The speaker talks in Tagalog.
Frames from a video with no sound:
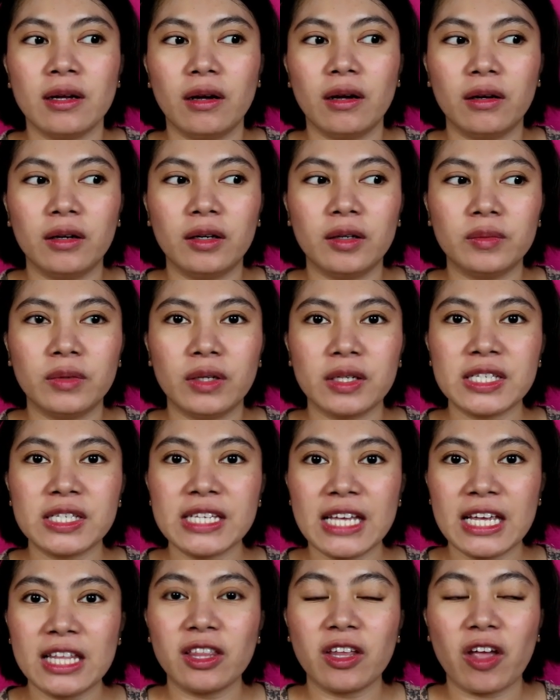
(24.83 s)
um, ng
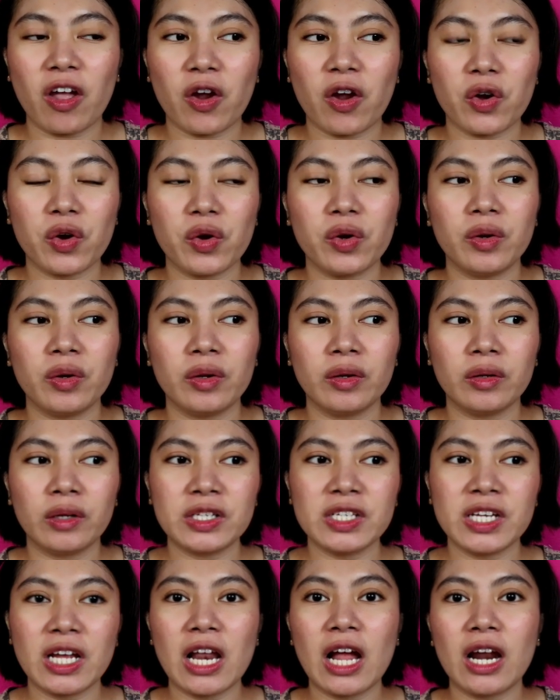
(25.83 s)
skincare
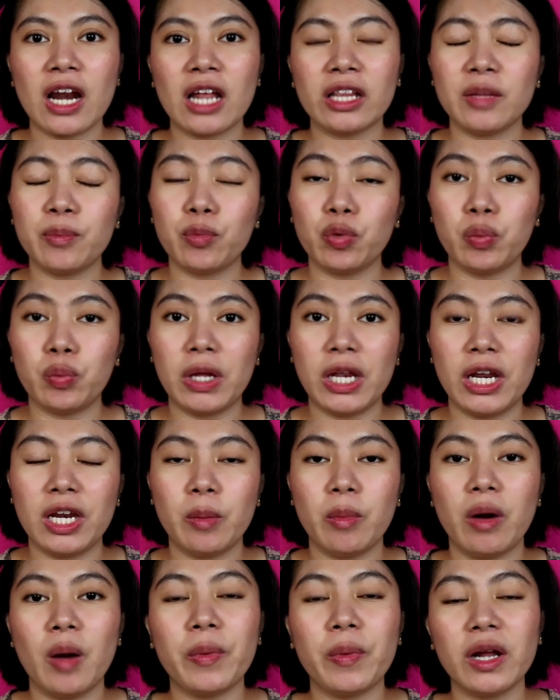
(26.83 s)
kasi kailangan natin pumili
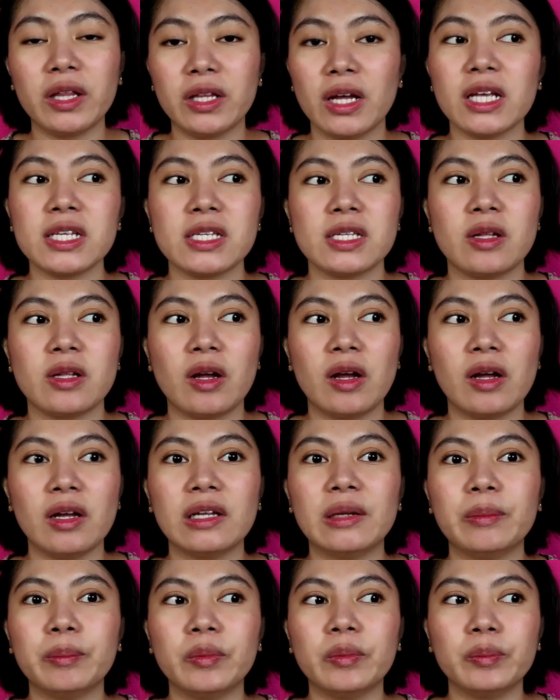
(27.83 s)
ng mga products na
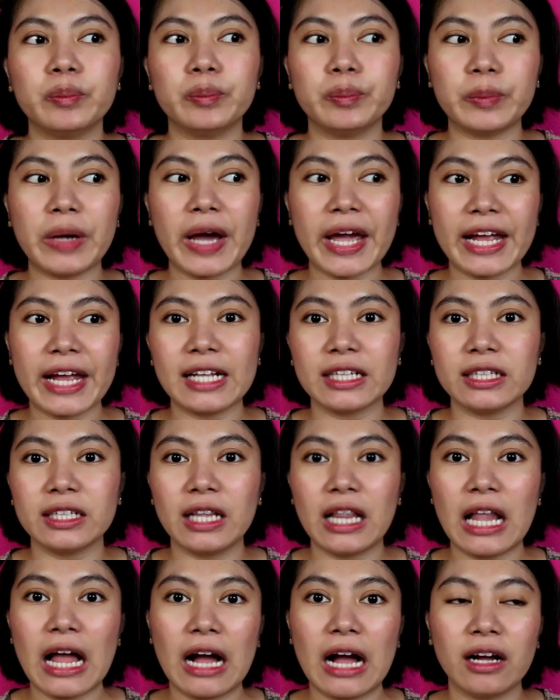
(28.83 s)
mild
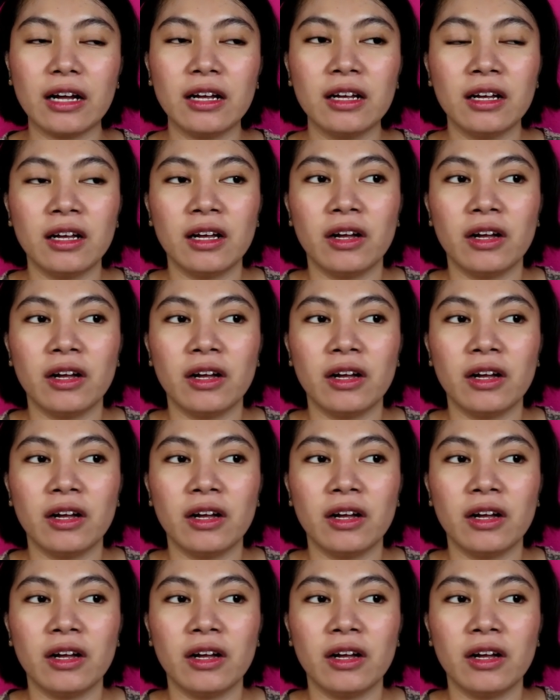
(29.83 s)
lang